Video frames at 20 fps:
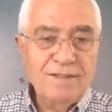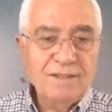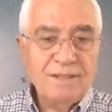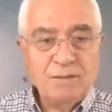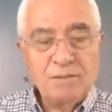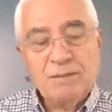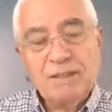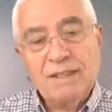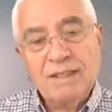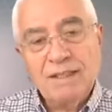
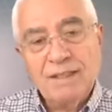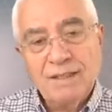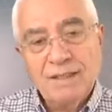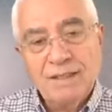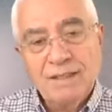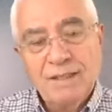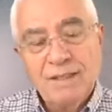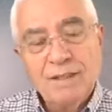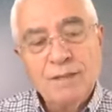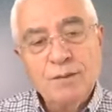Şimdi
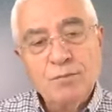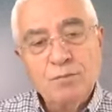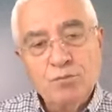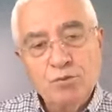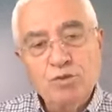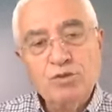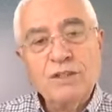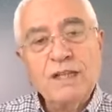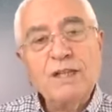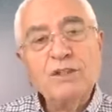
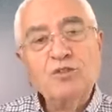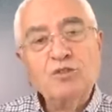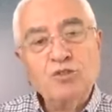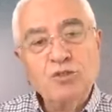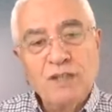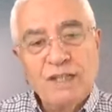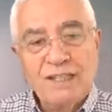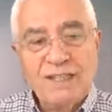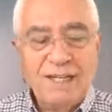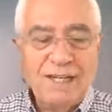Buradan
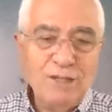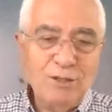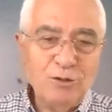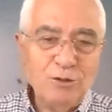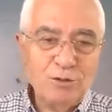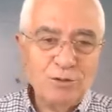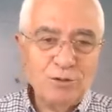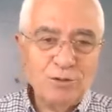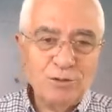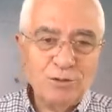şuna
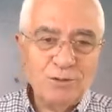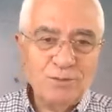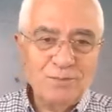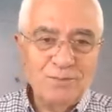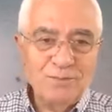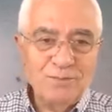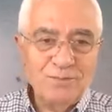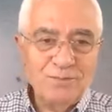geliyoruz.